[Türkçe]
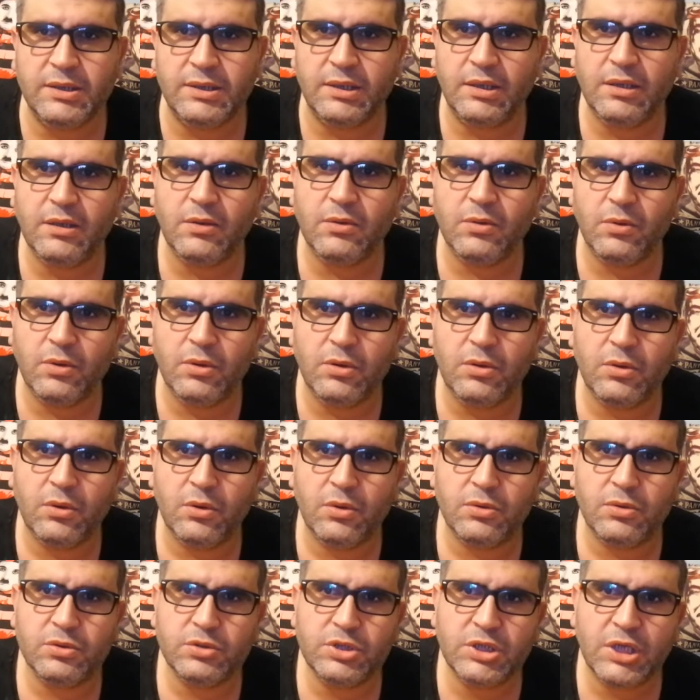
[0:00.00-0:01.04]
de öyle
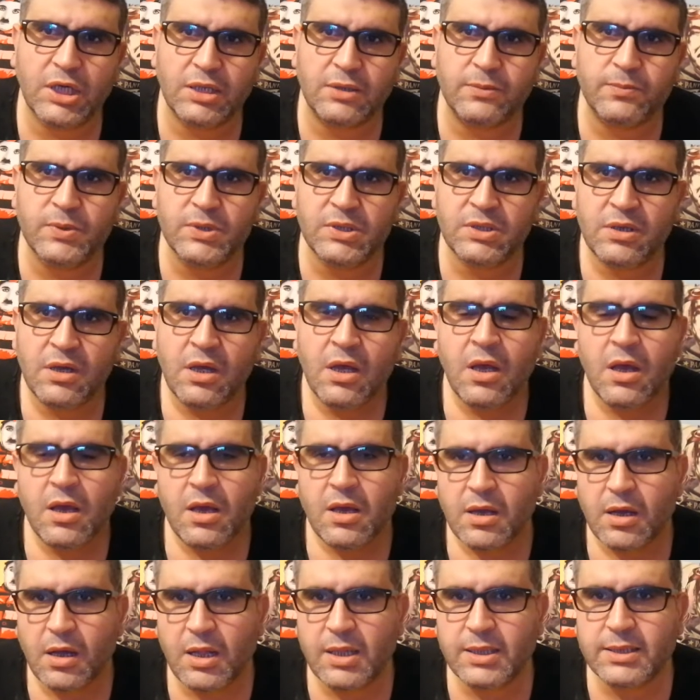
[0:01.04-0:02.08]
olacak mı?
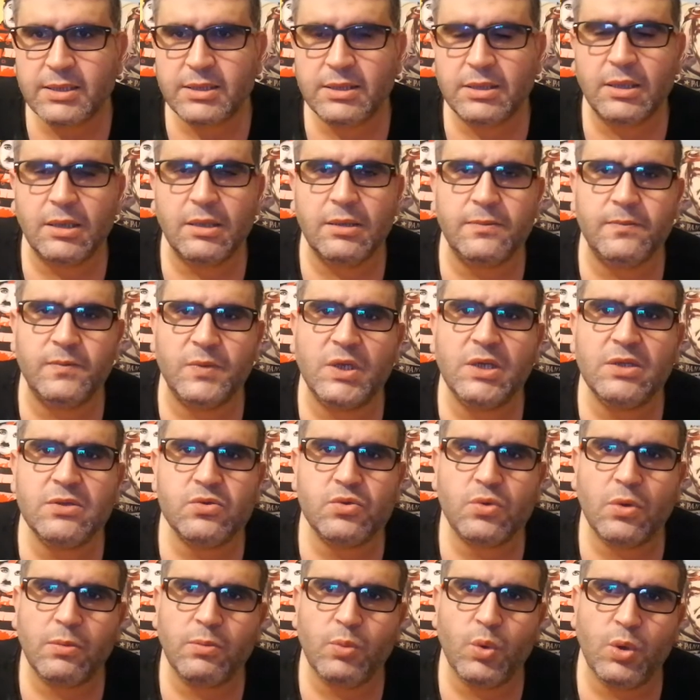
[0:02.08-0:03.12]
Kalk gidelim de
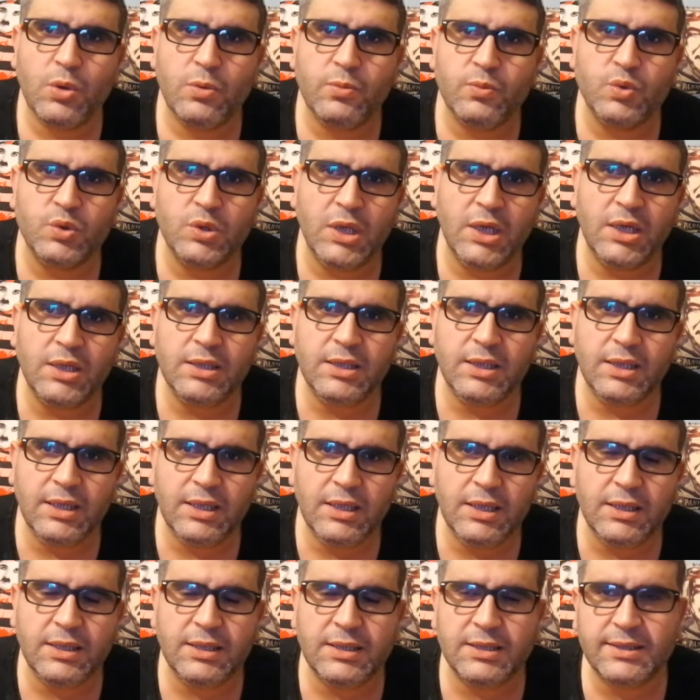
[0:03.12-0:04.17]
son bölümünden
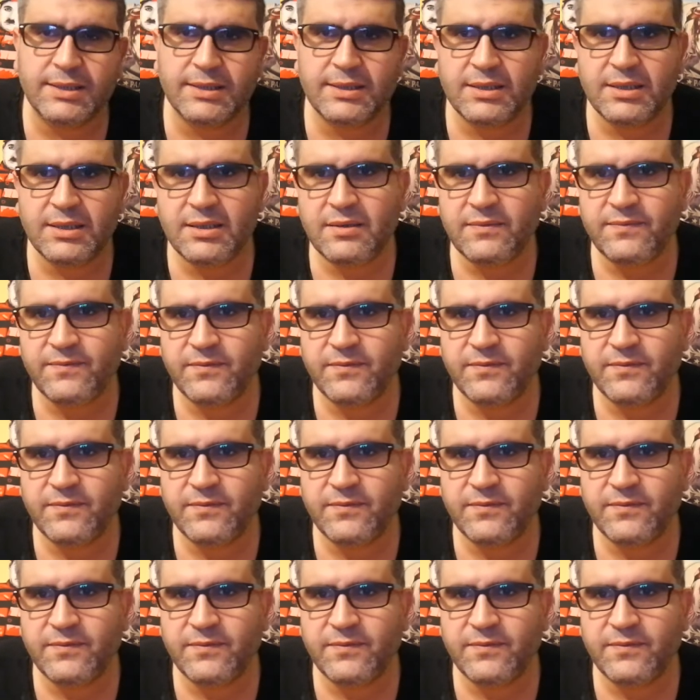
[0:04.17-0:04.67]
iyi gitti